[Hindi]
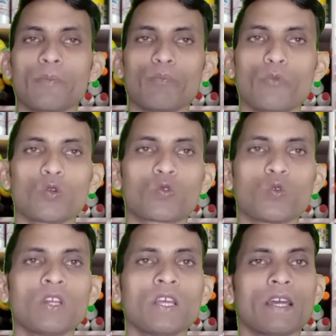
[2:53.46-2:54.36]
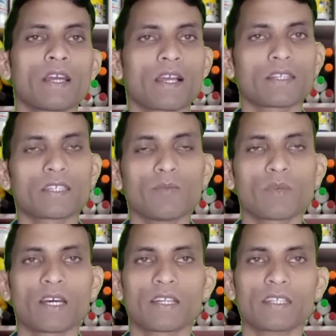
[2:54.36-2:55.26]
बिल्कुल ख़त्म
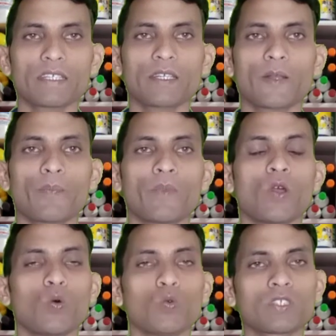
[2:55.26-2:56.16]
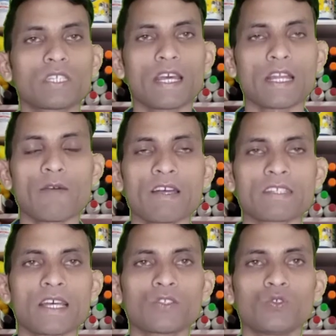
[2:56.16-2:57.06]
कर देगी उसके अलावा
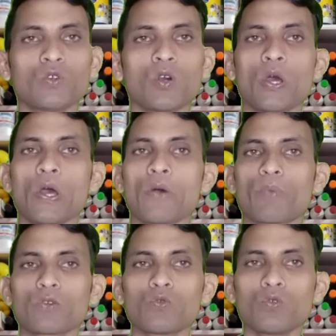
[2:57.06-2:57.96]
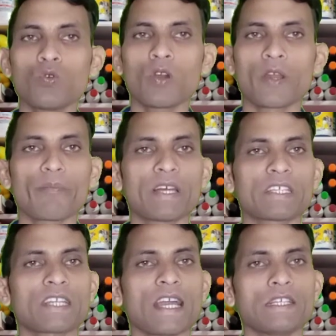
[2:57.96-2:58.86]
साथियों पशु को अगर
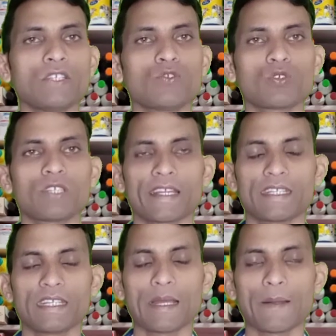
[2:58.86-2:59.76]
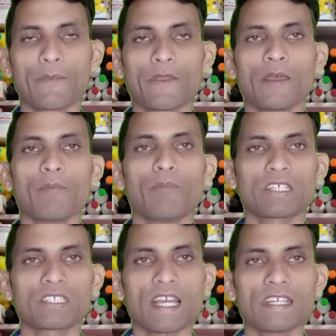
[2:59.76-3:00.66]
मस्टाइटिस हो जाती है
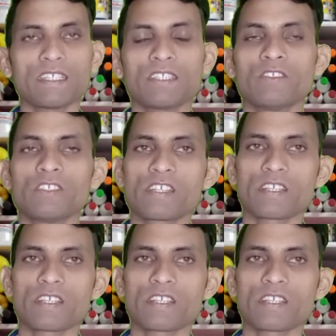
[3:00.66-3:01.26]
मस्टाइटिस जिसे